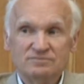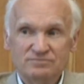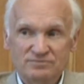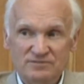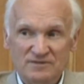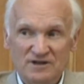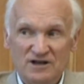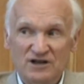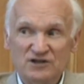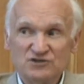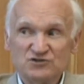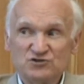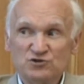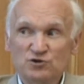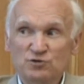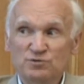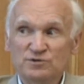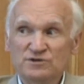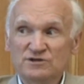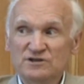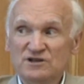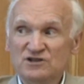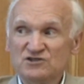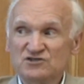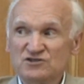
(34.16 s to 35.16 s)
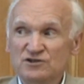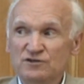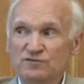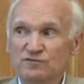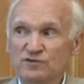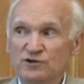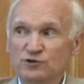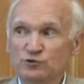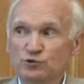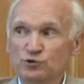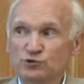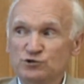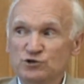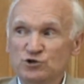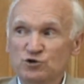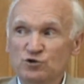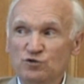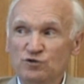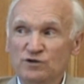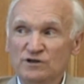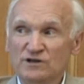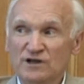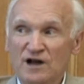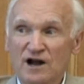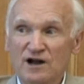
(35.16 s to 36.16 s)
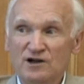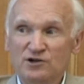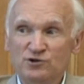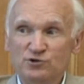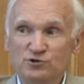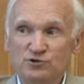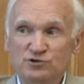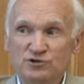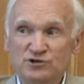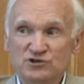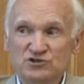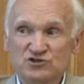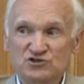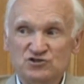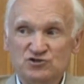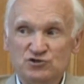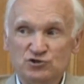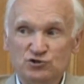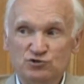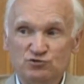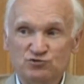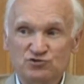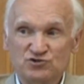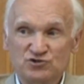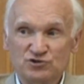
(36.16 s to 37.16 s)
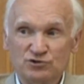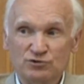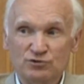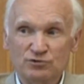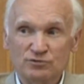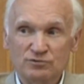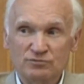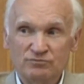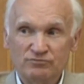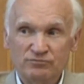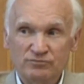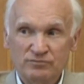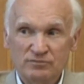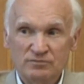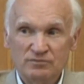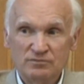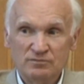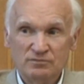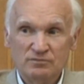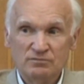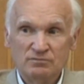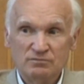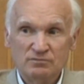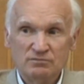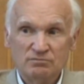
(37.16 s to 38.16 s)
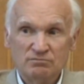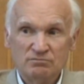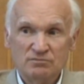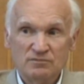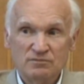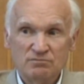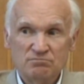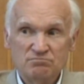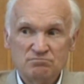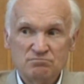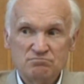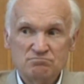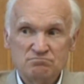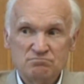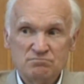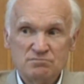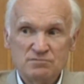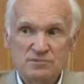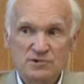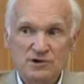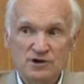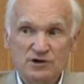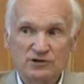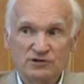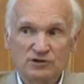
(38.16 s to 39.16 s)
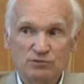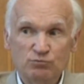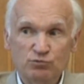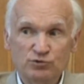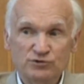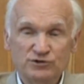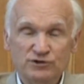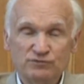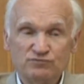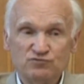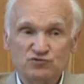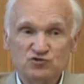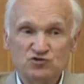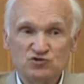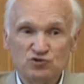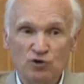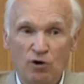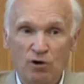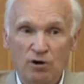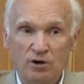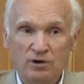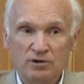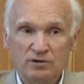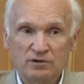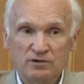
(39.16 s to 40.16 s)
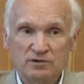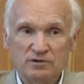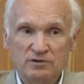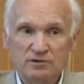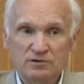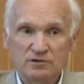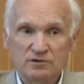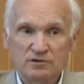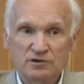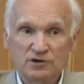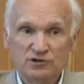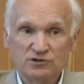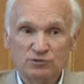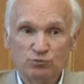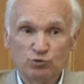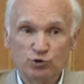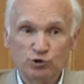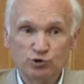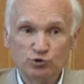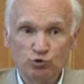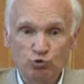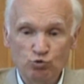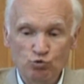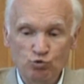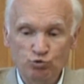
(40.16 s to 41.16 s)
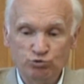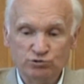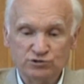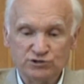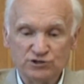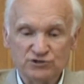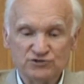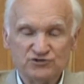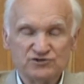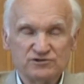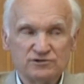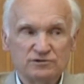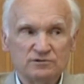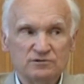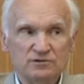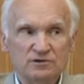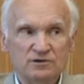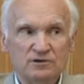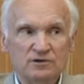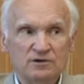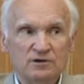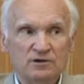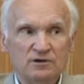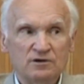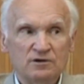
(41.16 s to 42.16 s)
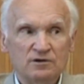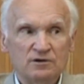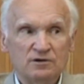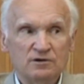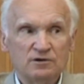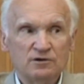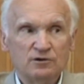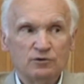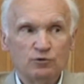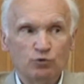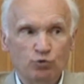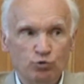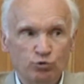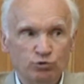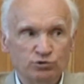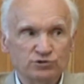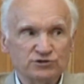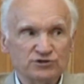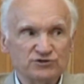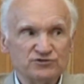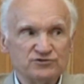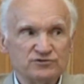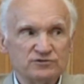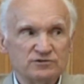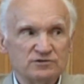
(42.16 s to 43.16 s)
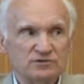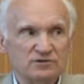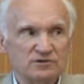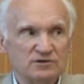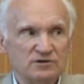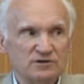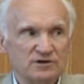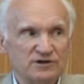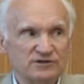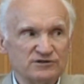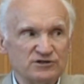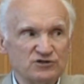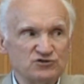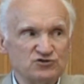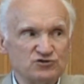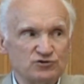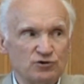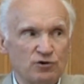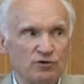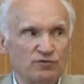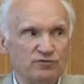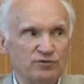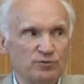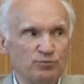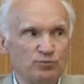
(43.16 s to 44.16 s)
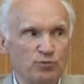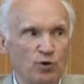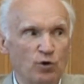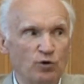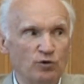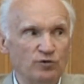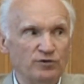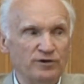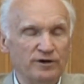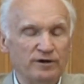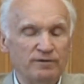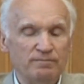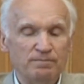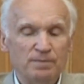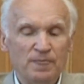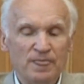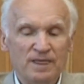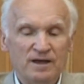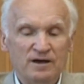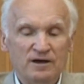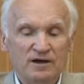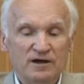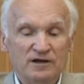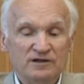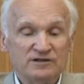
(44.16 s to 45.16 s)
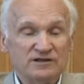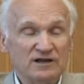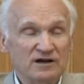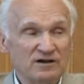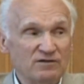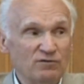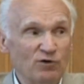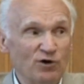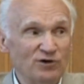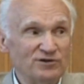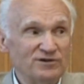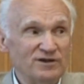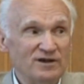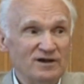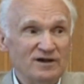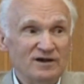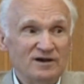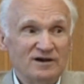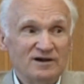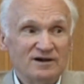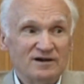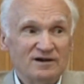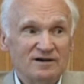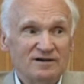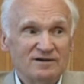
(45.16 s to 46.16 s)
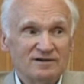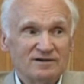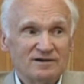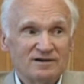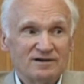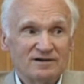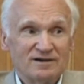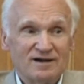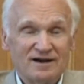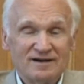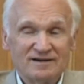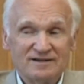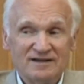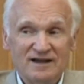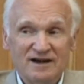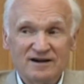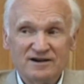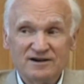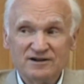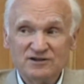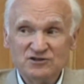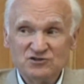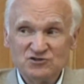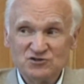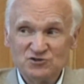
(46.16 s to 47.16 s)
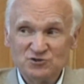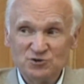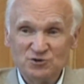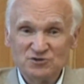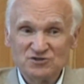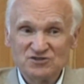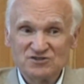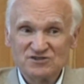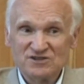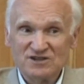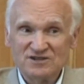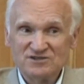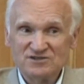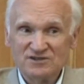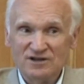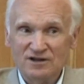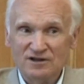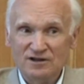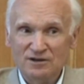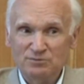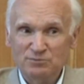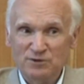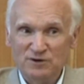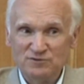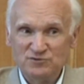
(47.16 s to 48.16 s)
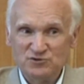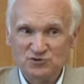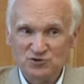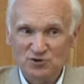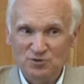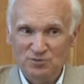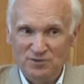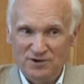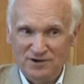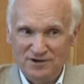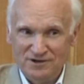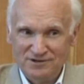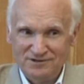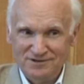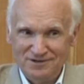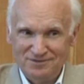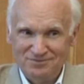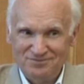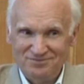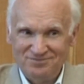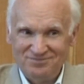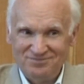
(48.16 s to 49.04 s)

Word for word: а особенно если введут ювенальную юстицию. Это будет все, это будет ужас, ужас, катастрофа полная. Так вот, когда Христос сказал обо всем этом,